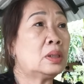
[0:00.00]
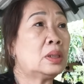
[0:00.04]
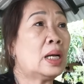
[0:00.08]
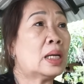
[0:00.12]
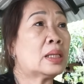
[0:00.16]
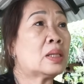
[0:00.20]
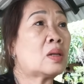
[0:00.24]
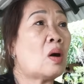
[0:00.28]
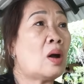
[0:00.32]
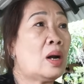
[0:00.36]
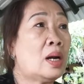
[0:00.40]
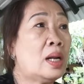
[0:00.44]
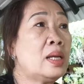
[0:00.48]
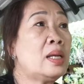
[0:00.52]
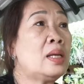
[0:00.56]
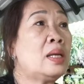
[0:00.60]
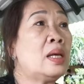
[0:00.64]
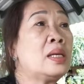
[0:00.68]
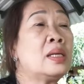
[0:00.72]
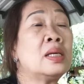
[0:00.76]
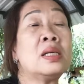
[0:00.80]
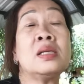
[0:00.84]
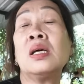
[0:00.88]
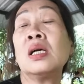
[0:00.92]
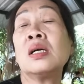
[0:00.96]
ra tòa ly
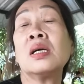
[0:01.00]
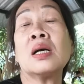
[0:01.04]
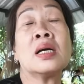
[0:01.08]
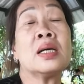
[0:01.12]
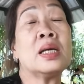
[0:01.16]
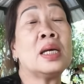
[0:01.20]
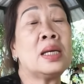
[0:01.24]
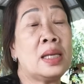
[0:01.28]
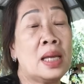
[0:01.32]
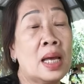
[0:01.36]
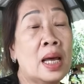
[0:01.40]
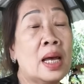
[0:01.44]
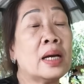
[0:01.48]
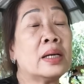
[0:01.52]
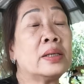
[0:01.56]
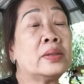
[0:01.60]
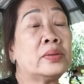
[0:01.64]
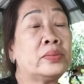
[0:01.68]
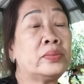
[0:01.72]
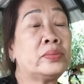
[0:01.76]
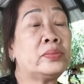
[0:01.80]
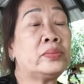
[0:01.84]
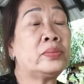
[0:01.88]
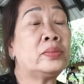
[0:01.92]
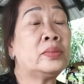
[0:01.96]
dị chính thức ở kiên giang
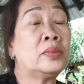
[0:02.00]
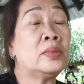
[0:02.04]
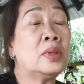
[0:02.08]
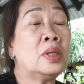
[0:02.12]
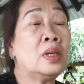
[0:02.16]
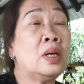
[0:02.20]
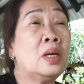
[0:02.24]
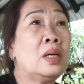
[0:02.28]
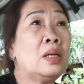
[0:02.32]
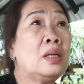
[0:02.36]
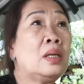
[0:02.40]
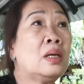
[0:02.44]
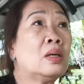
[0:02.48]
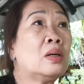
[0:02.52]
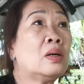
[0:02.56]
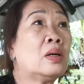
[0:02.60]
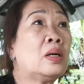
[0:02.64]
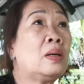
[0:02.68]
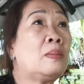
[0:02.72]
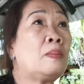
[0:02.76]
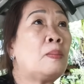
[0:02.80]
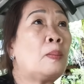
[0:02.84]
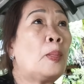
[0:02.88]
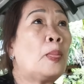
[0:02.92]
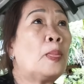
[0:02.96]
dạ. nhưng
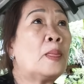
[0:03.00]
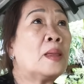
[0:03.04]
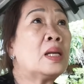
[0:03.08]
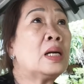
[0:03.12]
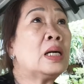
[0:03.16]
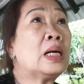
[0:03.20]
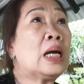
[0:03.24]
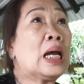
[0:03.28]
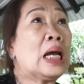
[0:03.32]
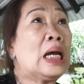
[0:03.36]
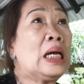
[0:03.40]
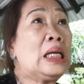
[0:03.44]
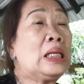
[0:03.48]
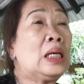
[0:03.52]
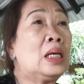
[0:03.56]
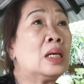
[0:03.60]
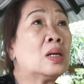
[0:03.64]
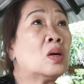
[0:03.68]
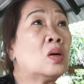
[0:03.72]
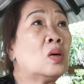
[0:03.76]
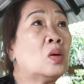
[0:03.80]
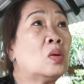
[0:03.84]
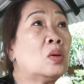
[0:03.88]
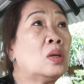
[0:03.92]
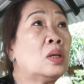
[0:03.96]
rồi ừ, thứ hai thì
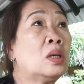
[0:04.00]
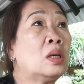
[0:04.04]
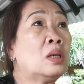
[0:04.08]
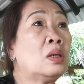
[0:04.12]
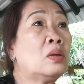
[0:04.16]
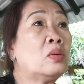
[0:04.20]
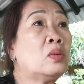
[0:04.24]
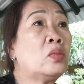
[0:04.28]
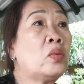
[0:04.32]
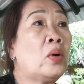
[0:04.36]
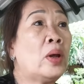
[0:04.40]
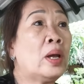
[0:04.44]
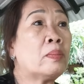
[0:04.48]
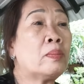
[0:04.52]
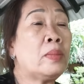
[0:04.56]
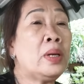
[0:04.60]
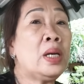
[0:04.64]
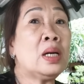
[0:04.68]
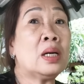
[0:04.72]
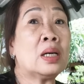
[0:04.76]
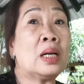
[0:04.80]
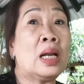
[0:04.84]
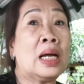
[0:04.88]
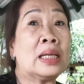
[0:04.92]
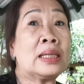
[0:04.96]
cô ờ, quen
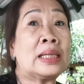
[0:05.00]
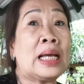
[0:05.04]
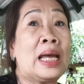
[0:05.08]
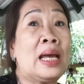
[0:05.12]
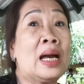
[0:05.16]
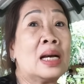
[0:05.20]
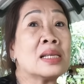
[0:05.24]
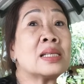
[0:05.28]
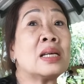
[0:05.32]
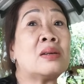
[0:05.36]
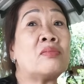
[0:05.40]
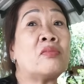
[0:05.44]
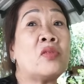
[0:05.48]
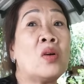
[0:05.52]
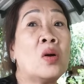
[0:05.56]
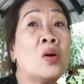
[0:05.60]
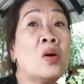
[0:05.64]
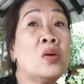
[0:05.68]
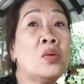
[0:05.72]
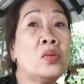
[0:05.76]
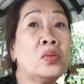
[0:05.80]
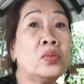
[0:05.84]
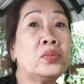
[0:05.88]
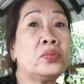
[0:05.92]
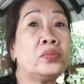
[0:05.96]
biết là tại ở thành
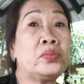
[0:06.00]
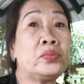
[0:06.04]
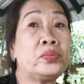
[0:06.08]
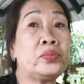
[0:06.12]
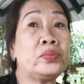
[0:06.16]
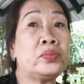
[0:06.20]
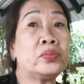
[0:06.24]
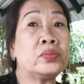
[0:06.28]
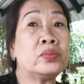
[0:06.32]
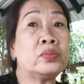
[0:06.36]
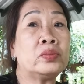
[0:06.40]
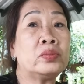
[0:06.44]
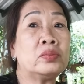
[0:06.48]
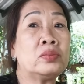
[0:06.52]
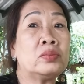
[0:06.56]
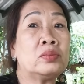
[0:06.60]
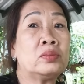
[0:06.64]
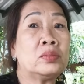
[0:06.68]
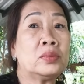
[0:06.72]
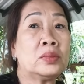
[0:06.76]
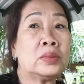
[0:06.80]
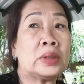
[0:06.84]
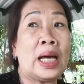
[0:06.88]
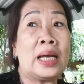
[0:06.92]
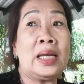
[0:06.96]
phố phố
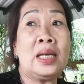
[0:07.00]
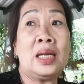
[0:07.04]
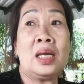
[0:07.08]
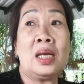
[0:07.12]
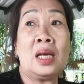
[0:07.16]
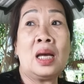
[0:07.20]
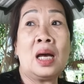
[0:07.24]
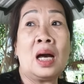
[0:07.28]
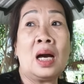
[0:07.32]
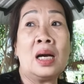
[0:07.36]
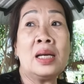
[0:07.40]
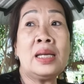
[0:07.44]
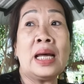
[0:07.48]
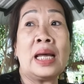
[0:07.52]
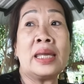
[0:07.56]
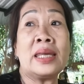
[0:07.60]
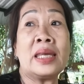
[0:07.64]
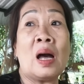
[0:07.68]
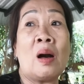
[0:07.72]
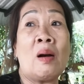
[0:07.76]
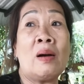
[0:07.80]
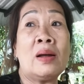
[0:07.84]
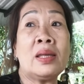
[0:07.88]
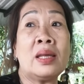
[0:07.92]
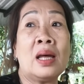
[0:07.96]
tại vì ở nhà
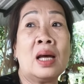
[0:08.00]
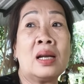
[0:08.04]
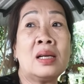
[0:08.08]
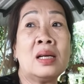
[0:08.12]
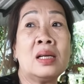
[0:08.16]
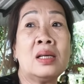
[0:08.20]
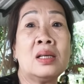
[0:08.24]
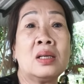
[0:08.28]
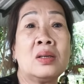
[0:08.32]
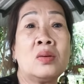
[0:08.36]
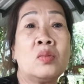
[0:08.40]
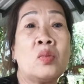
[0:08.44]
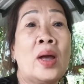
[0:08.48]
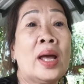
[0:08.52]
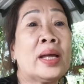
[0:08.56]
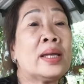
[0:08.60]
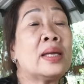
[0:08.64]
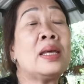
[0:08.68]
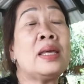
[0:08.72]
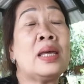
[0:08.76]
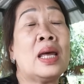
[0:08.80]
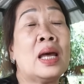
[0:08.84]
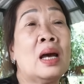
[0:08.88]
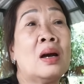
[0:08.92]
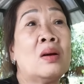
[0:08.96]
trọ chở nó rồi quen
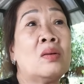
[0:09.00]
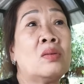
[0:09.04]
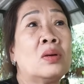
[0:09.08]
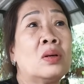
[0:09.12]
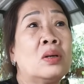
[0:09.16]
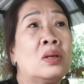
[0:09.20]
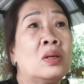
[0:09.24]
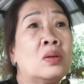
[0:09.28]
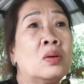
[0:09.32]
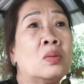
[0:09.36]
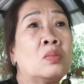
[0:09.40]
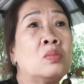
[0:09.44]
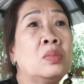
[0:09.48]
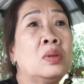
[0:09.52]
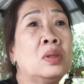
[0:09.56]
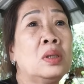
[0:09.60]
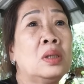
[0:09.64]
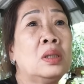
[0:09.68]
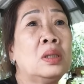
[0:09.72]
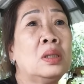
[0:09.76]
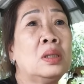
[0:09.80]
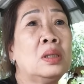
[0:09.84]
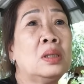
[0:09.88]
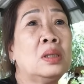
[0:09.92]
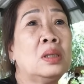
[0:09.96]
với nhau rồi cũng ờ,